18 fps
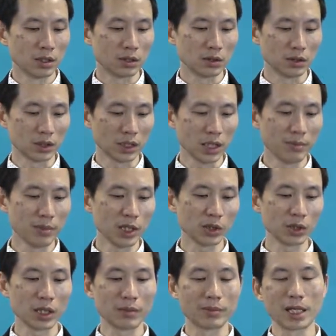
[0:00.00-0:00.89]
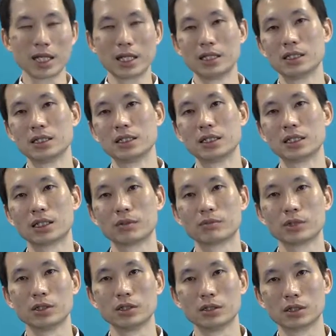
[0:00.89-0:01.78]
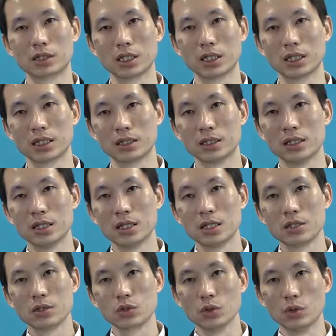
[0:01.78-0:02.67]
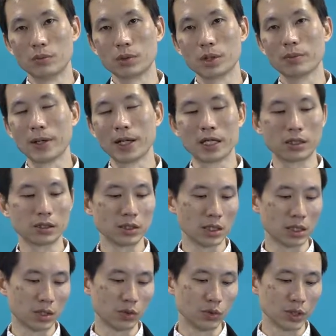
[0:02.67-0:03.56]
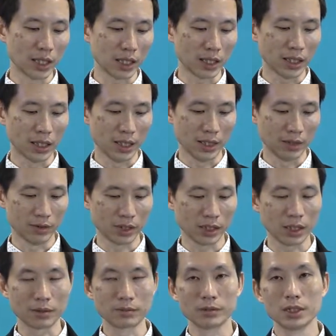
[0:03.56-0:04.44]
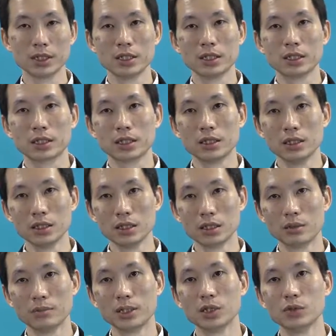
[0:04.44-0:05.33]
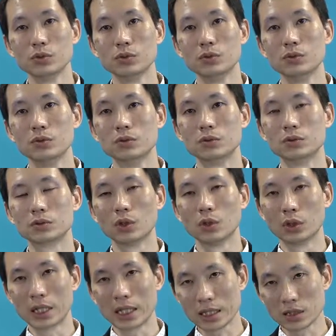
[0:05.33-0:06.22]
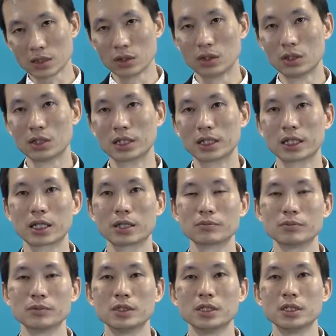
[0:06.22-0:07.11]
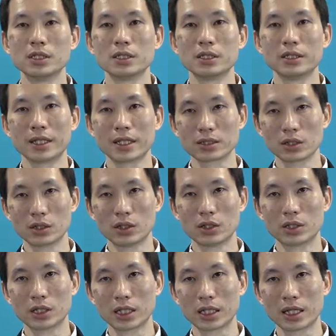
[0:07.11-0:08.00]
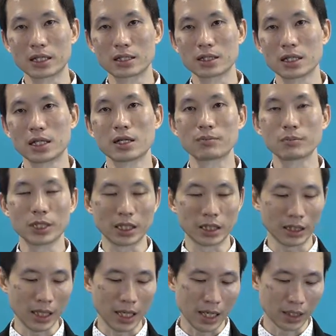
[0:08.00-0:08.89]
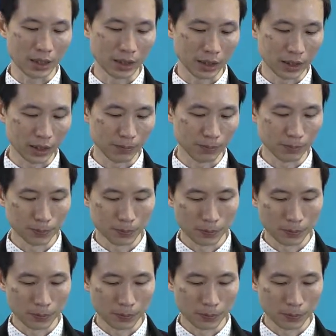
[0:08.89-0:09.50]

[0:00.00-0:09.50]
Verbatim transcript: ก็แทบไม่ต้องทำอะไรเลยนะครับ ก็แค่สวมเข้าไปก็จะรู้จักกันแล้วนะครับทีนี้เรามาดูตรงหน้าจอนะครับ หน้าจอในการเซตอัพต่างๆนะครับ